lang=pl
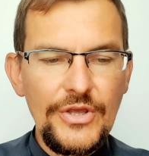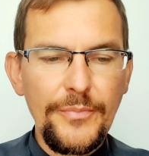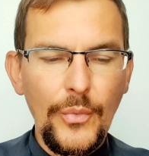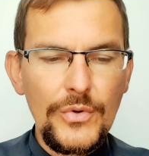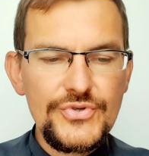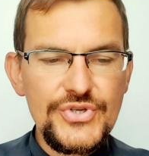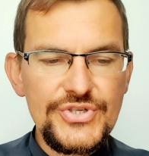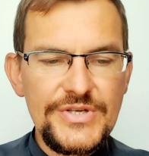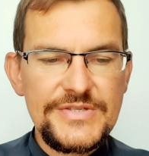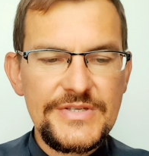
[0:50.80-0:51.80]
i połączy
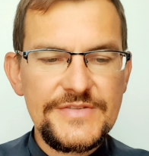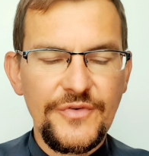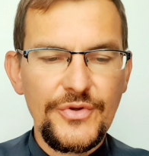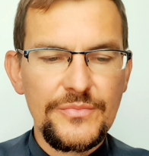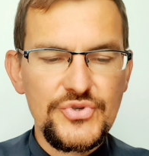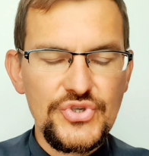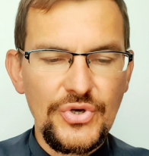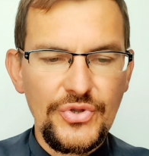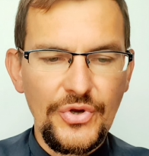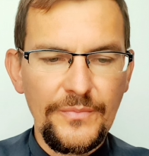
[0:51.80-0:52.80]
się ze swoją
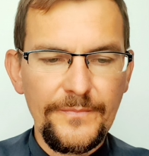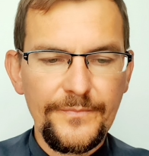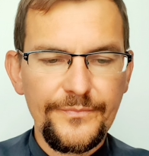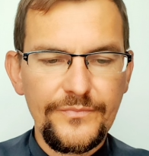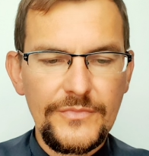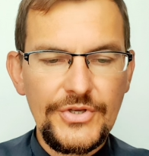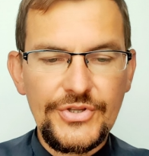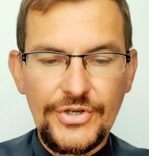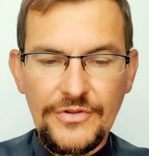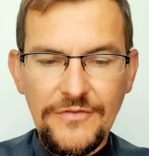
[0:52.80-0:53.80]
żoną, i
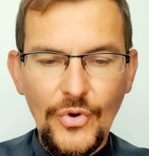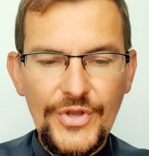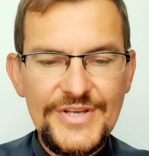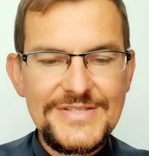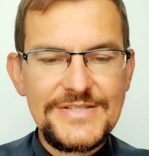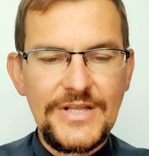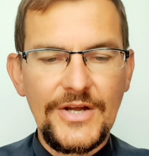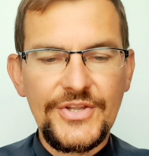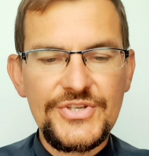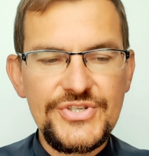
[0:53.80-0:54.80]
tych dwoje
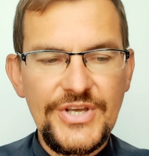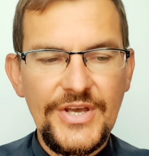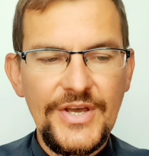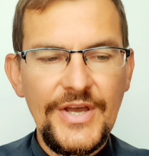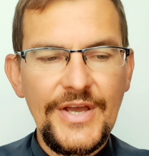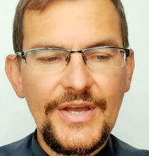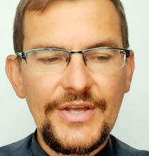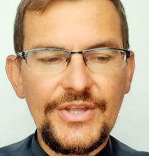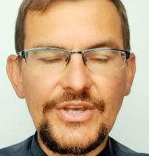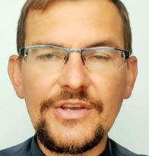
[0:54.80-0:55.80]
stanie się
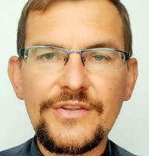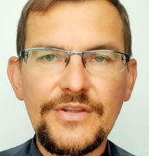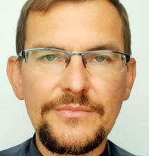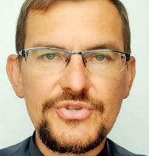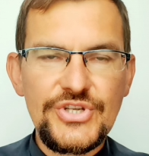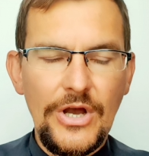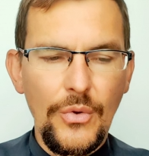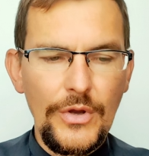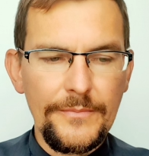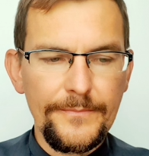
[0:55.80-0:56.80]
jednym
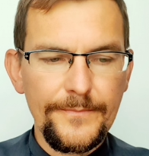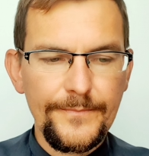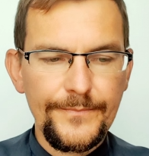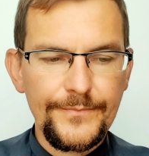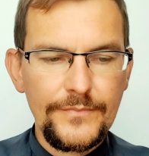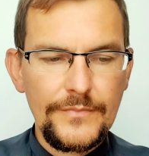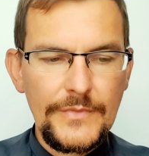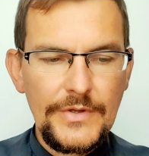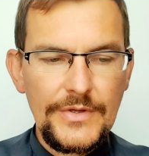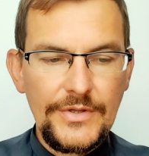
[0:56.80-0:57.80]
ciałem.
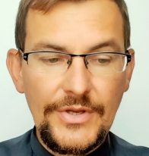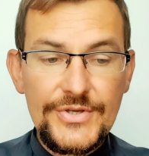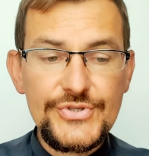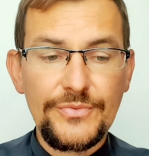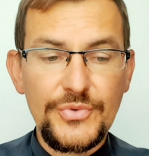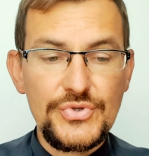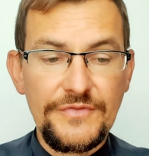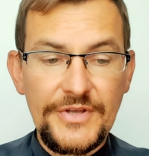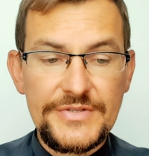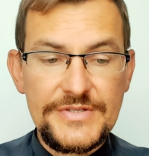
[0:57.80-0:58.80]
Nie są
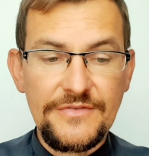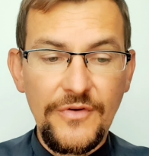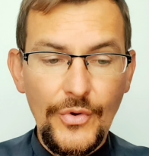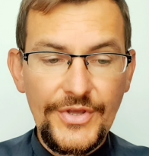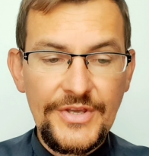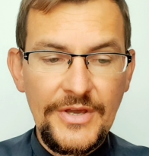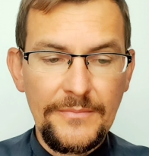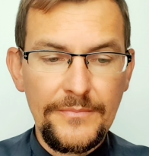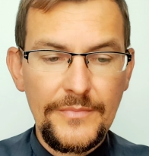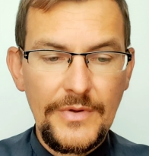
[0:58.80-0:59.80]
już więc
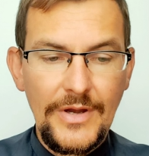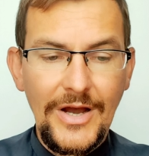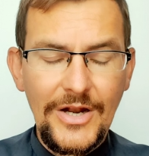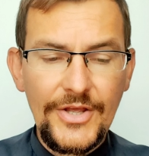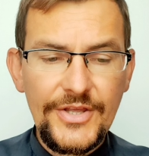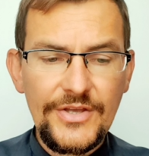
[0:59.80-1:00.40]
dwojgiem, ale